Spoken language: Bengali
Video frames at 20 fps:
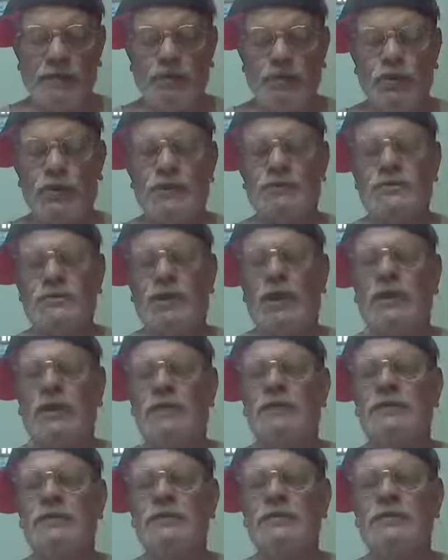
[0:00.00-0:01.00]
বলে
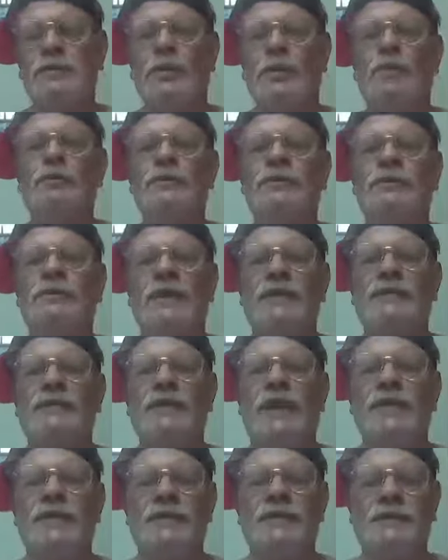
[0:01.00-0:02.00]
চলেন কবিতা
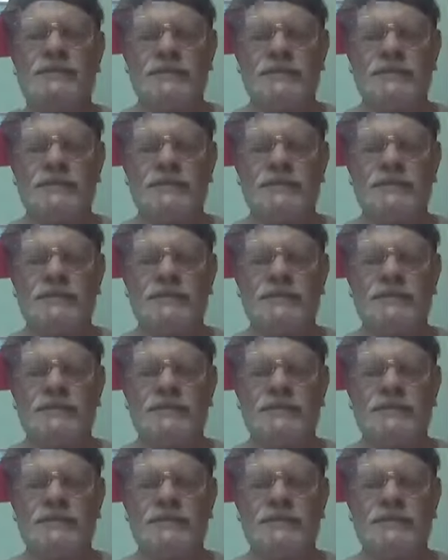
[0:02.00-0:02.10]
ত্যাগী